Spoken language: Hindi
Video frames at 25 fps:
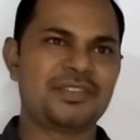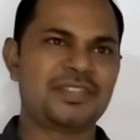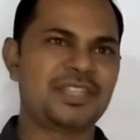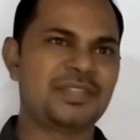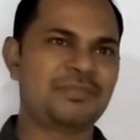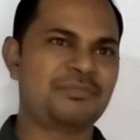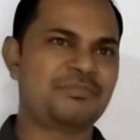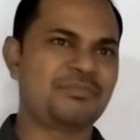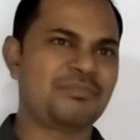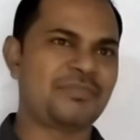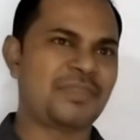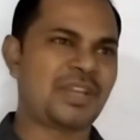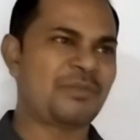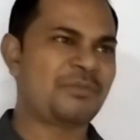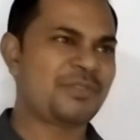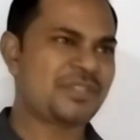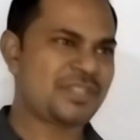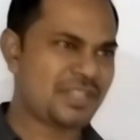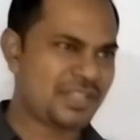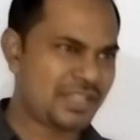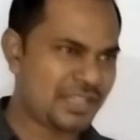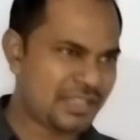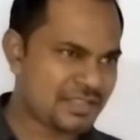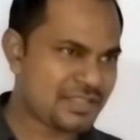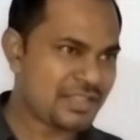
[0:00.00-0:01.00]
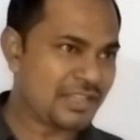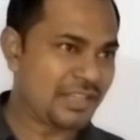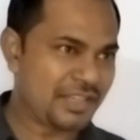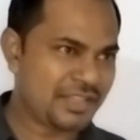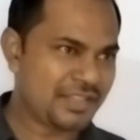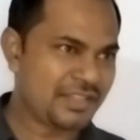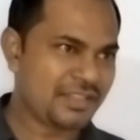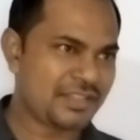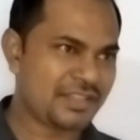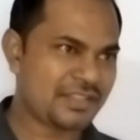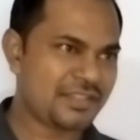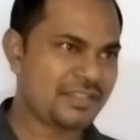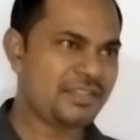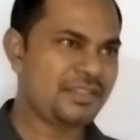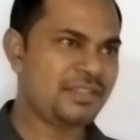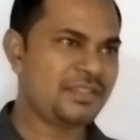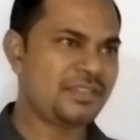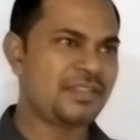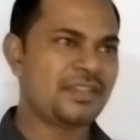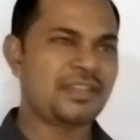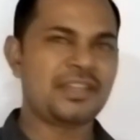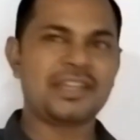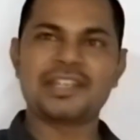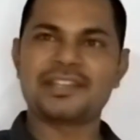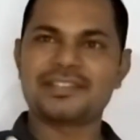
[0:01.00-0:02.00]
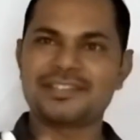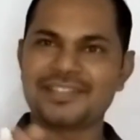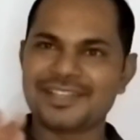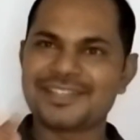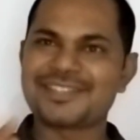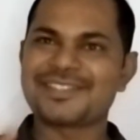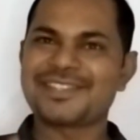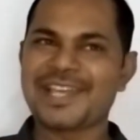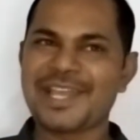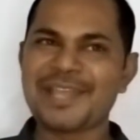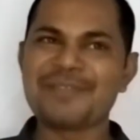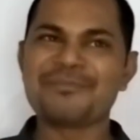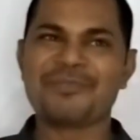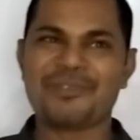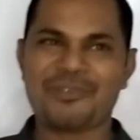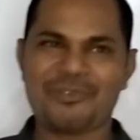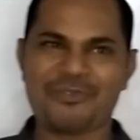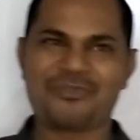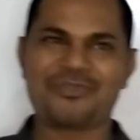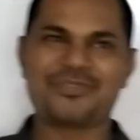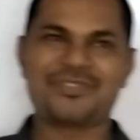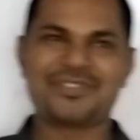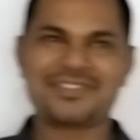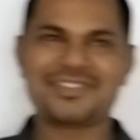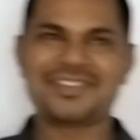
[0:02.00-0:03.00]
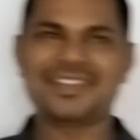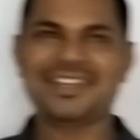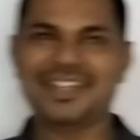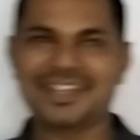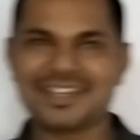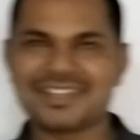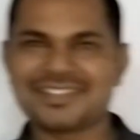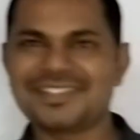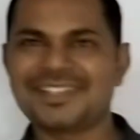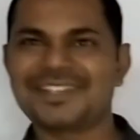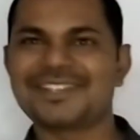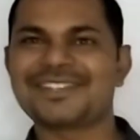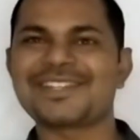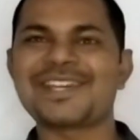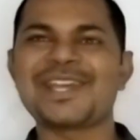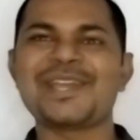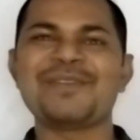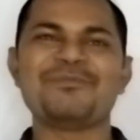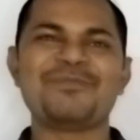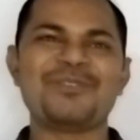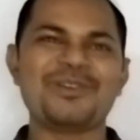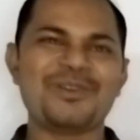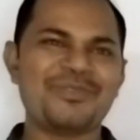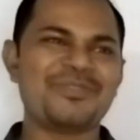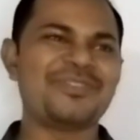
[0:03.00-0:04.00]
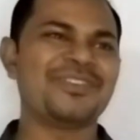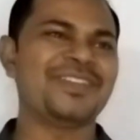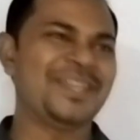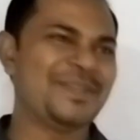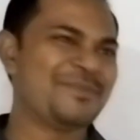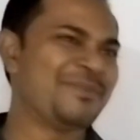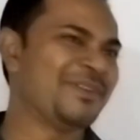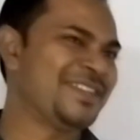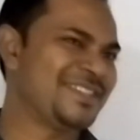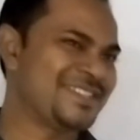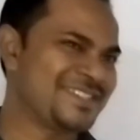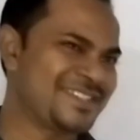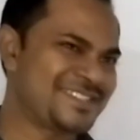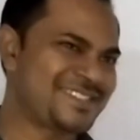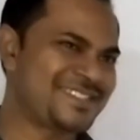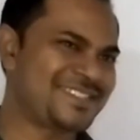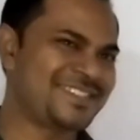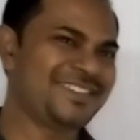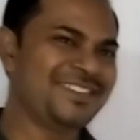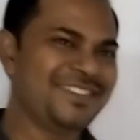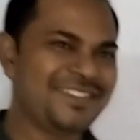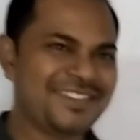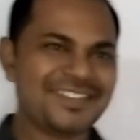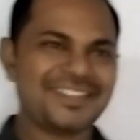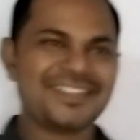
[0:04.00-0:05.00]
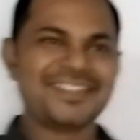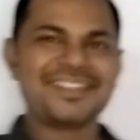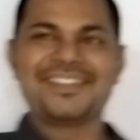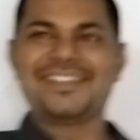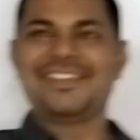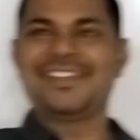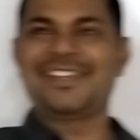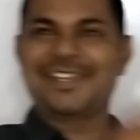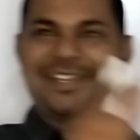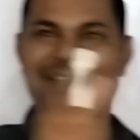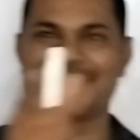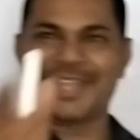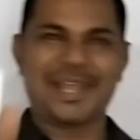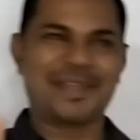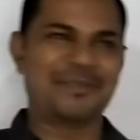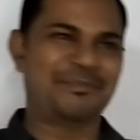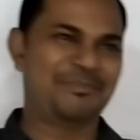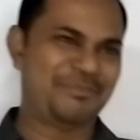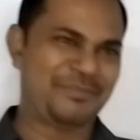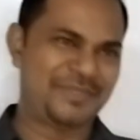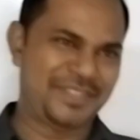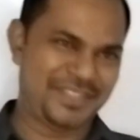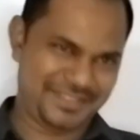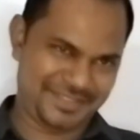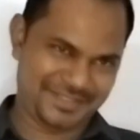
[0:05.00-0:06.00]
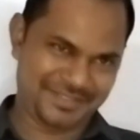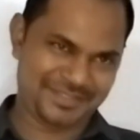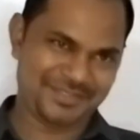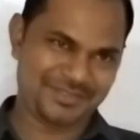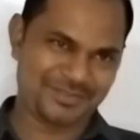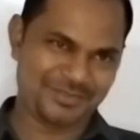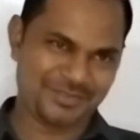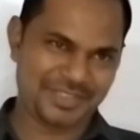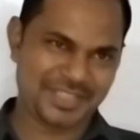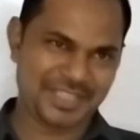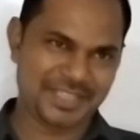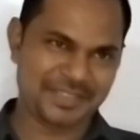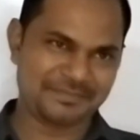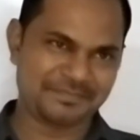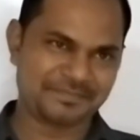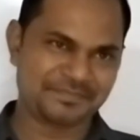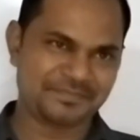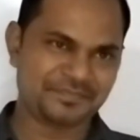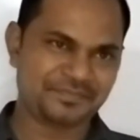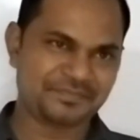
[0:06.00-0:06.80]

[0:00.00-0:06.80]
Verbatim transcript: ये हमेशा ऐसा लगेगा कि एट द टाइम ऑफ एट द टाइम ऑफ इमरजेंसी ही कैन हेल्प मी ओके